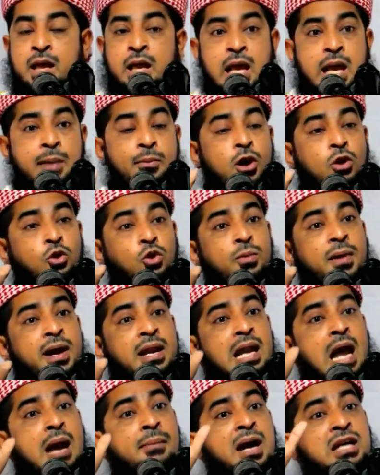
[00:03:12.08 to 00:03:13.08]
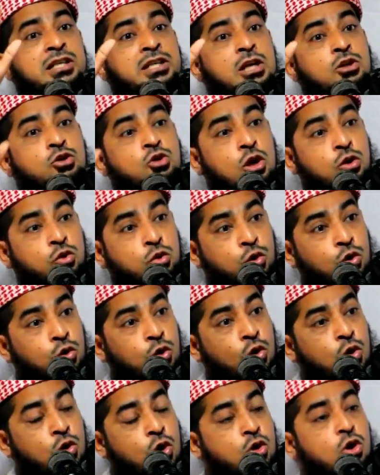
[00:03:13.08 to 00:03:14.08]
এবং তোমার নামাজের
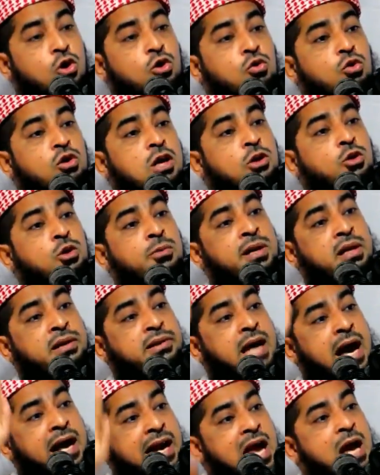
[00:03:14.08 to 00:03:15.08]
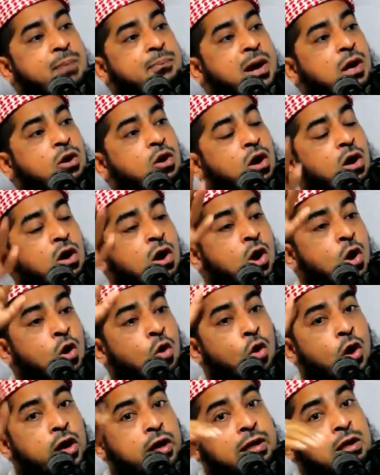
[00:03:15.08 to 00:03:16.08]
যতটুকু গুলা তুমি দাঁড়ায় পারো
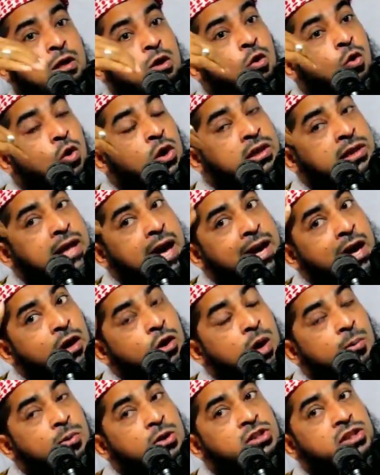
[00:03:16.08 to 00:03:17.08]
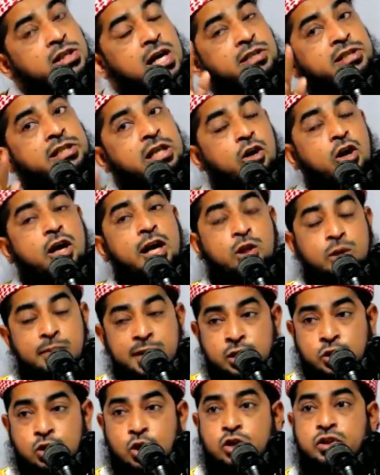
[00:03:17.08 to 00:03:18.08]
ওই ওই দাঁড়ানো অবস্থায় যে করা
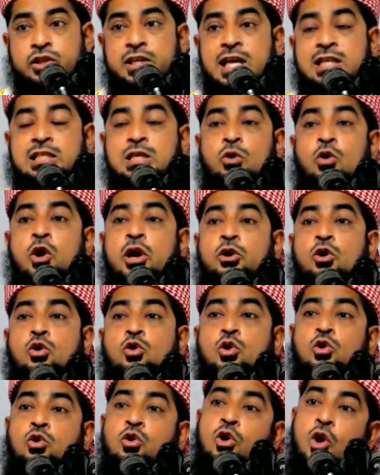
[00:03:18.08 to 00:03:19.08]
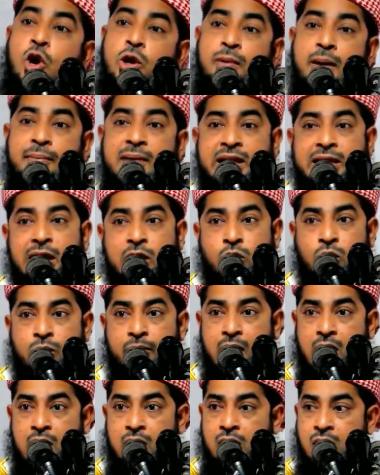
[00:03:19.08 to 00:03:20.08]
তোমার শক্তি আছে ওই রোকনগুলো ওইভাবে আদায় করবা